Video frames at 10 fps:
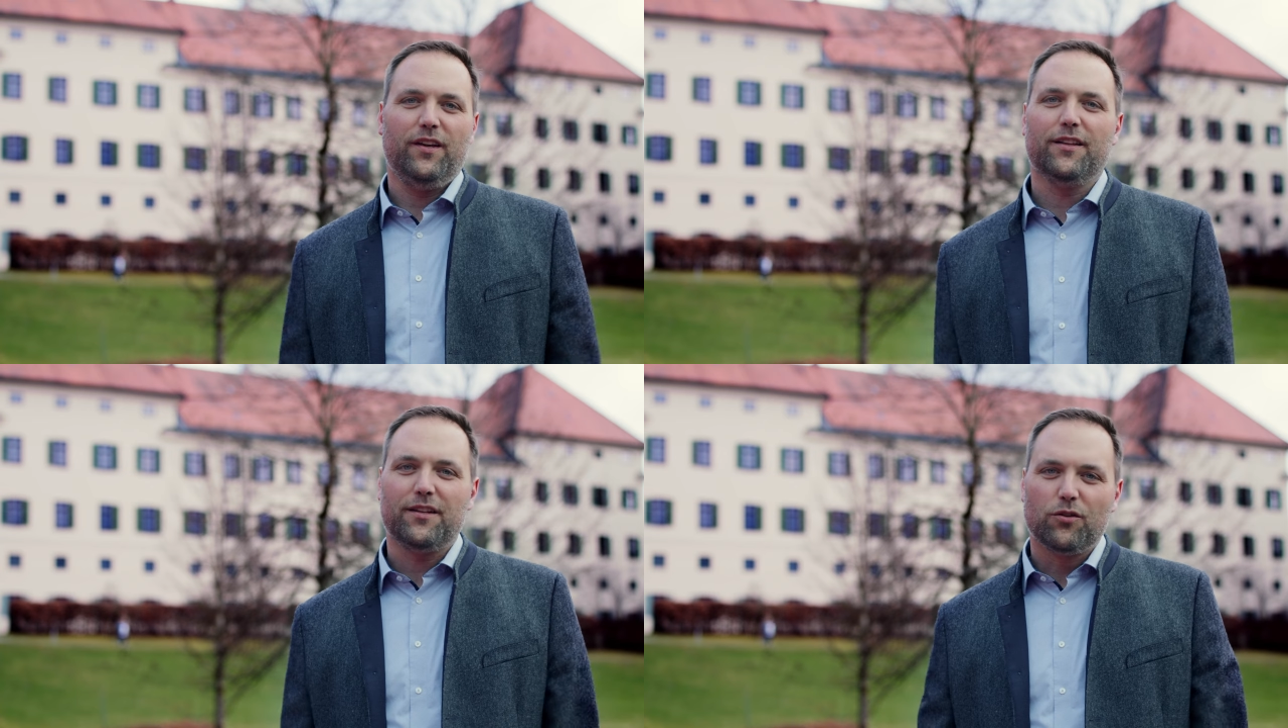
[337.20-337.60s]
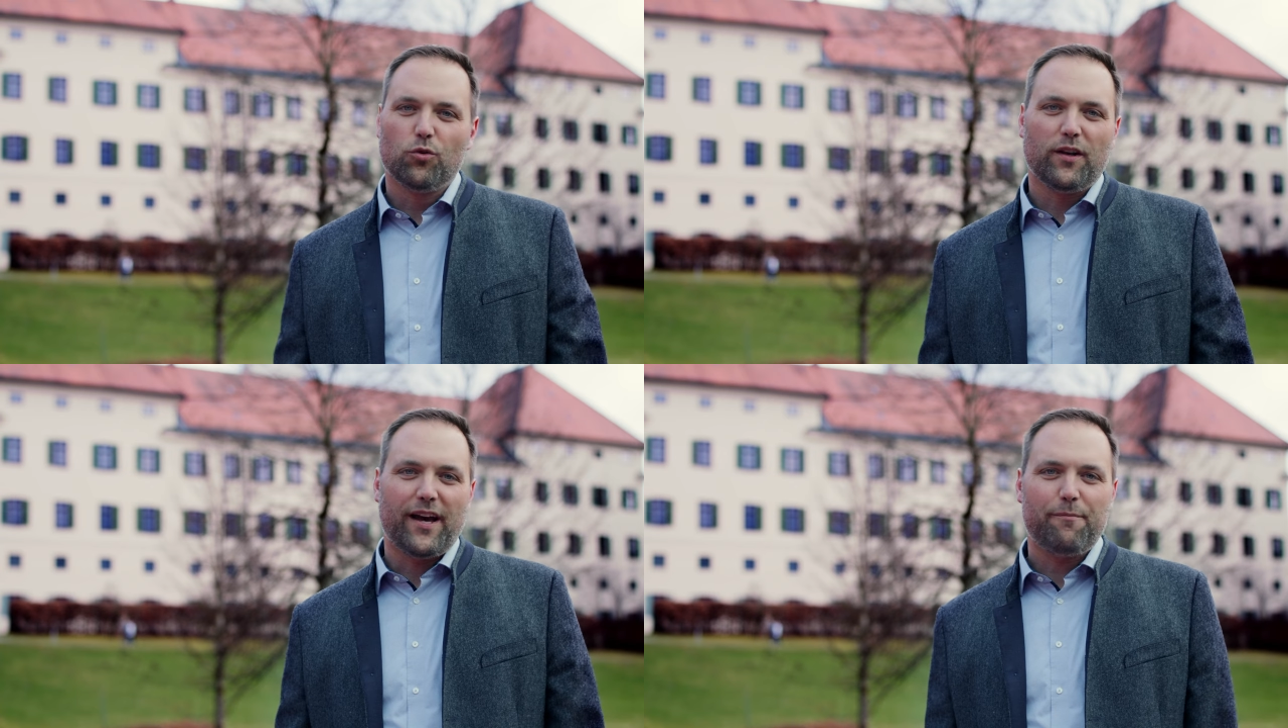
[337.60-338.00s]
ihr hattet einen
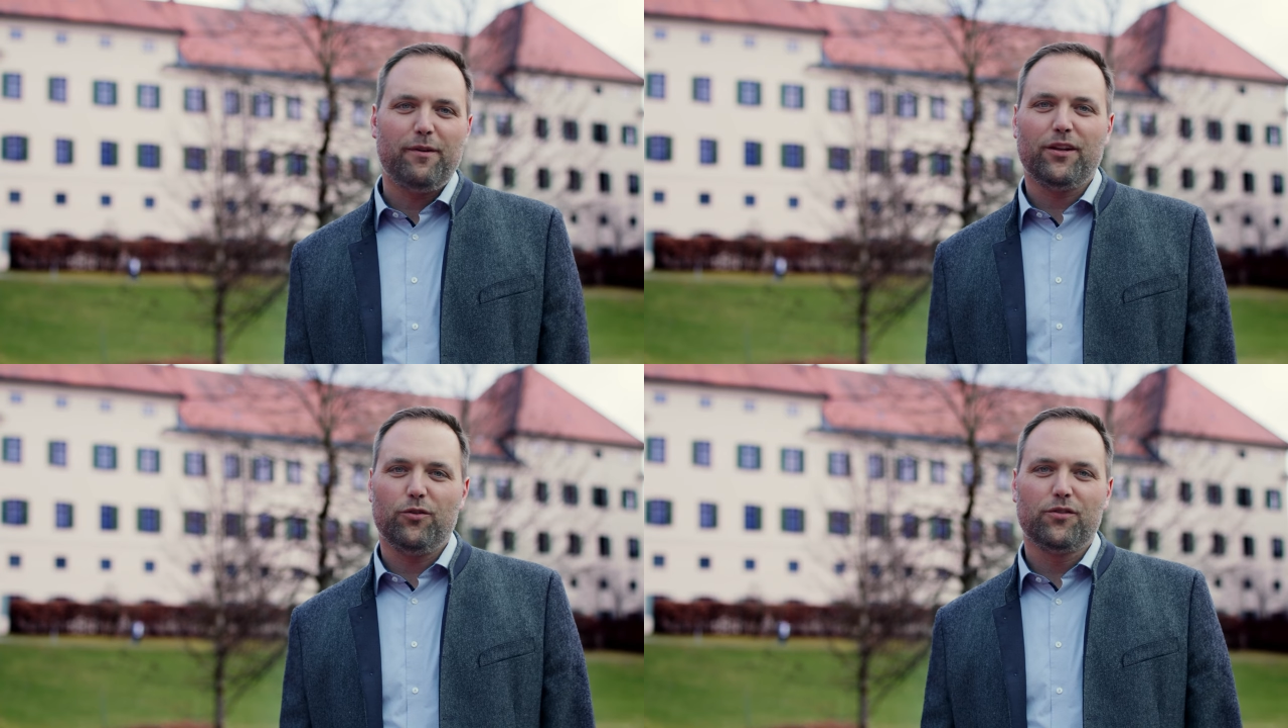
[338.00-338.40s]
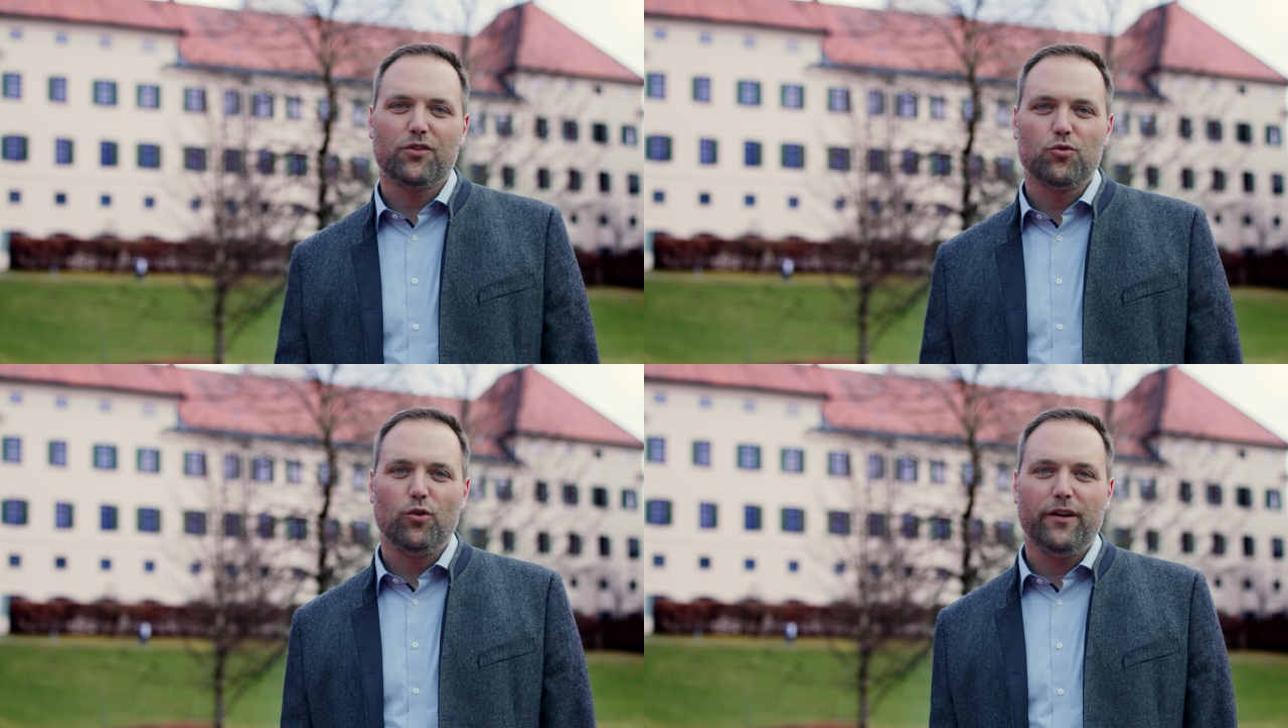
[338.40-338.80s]
guten Einblick in unsere
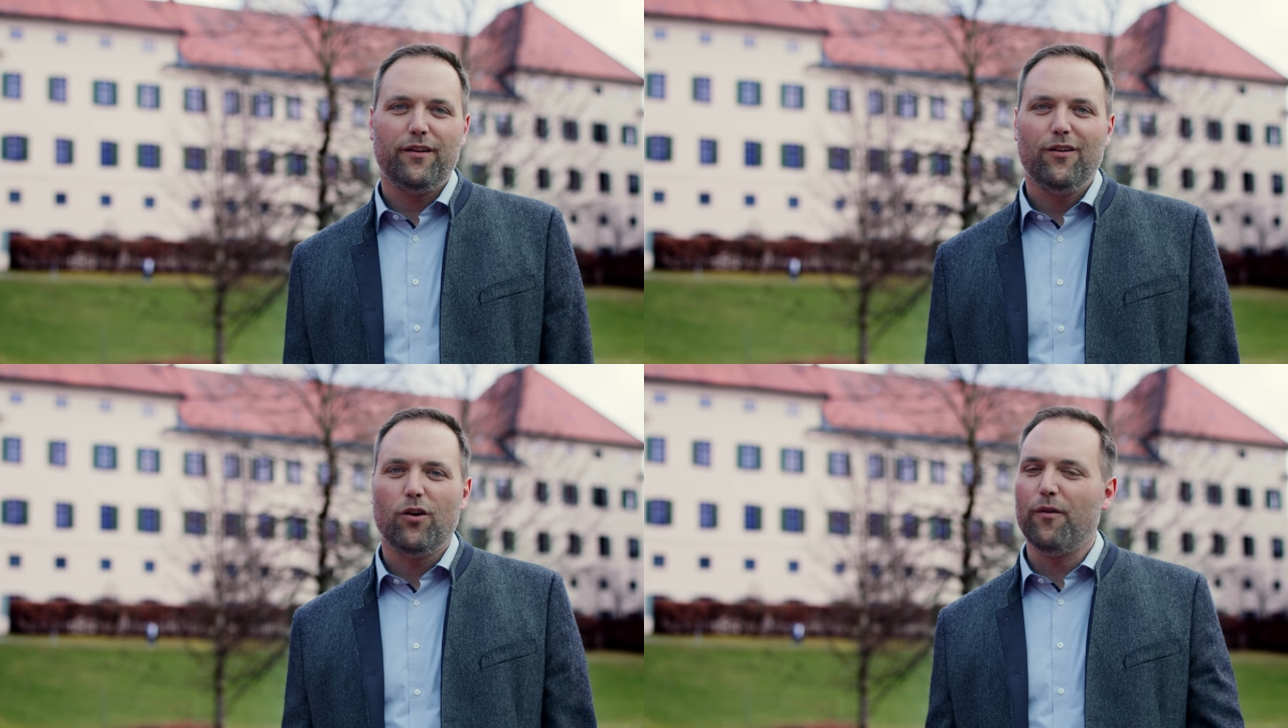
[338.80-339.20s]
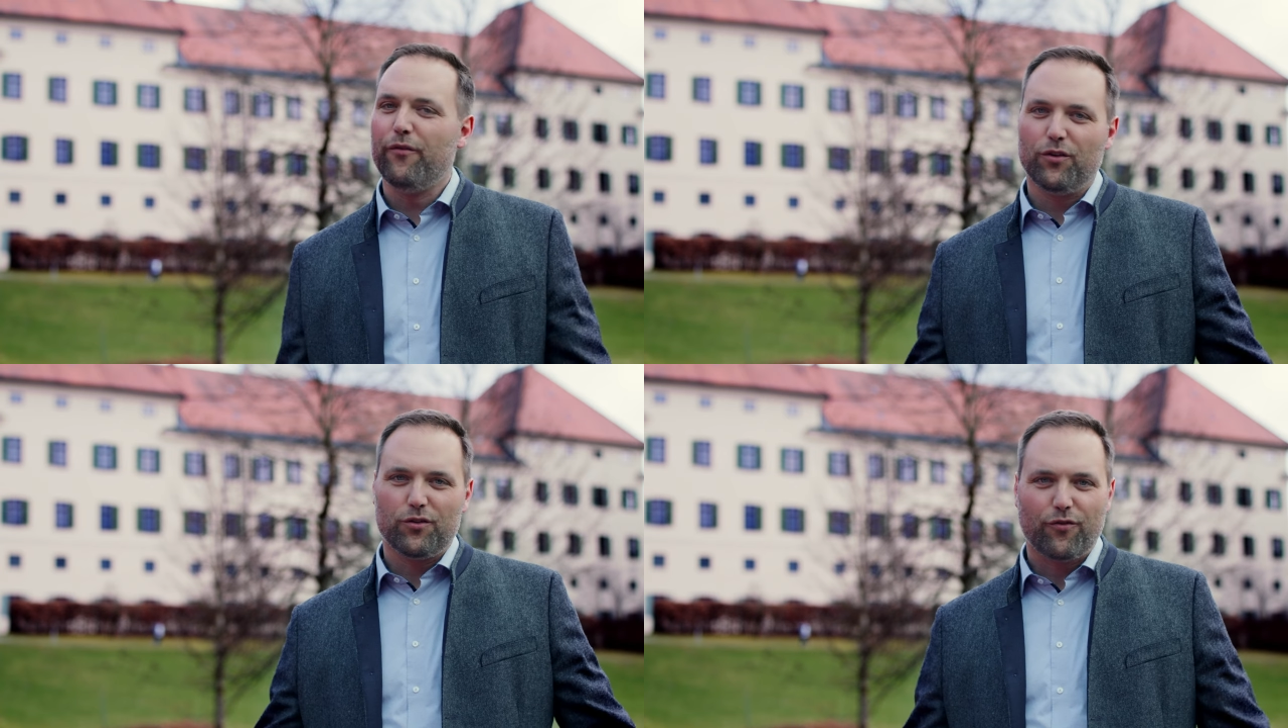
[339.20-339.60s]
Schule und wir
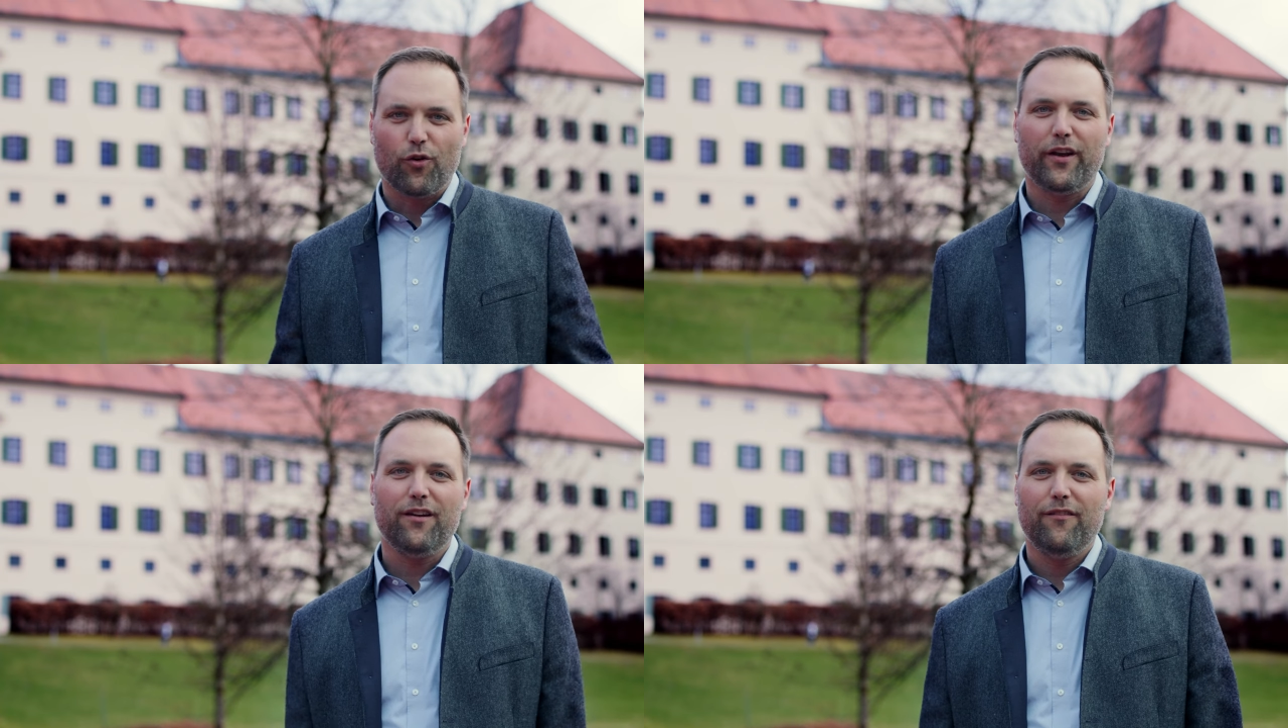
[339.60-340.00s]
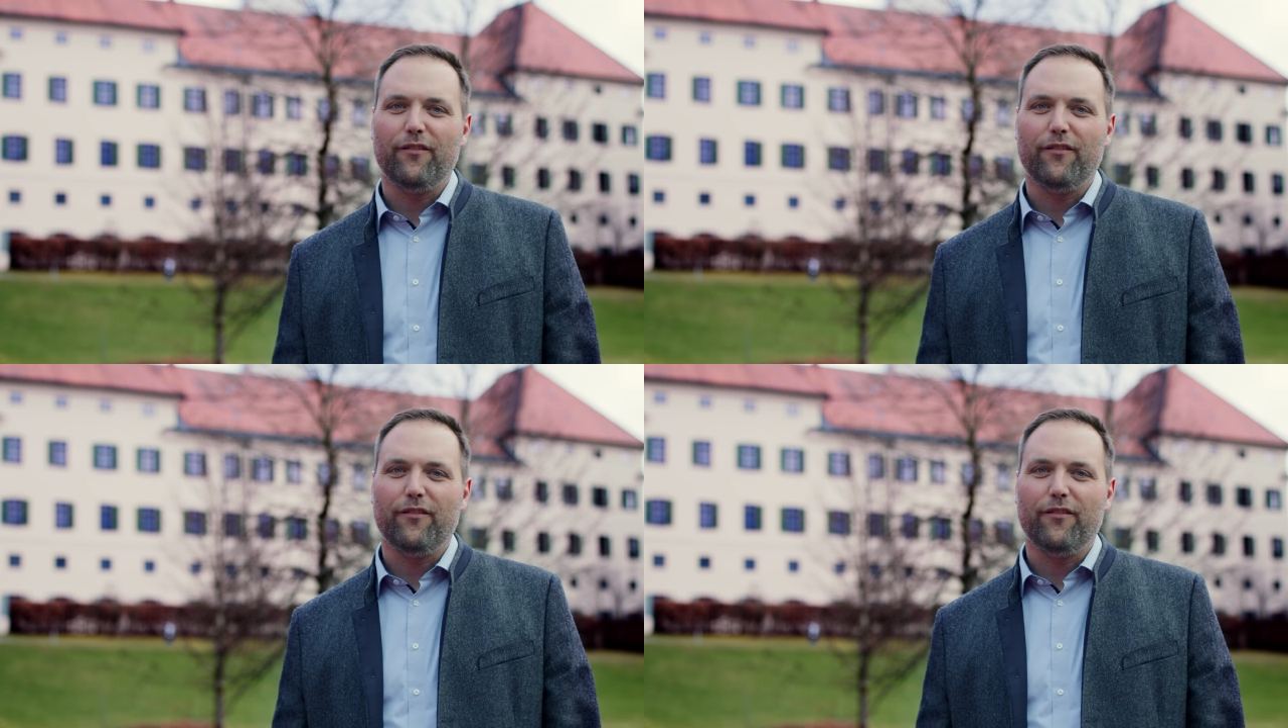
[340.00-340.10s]
würden uns freuen,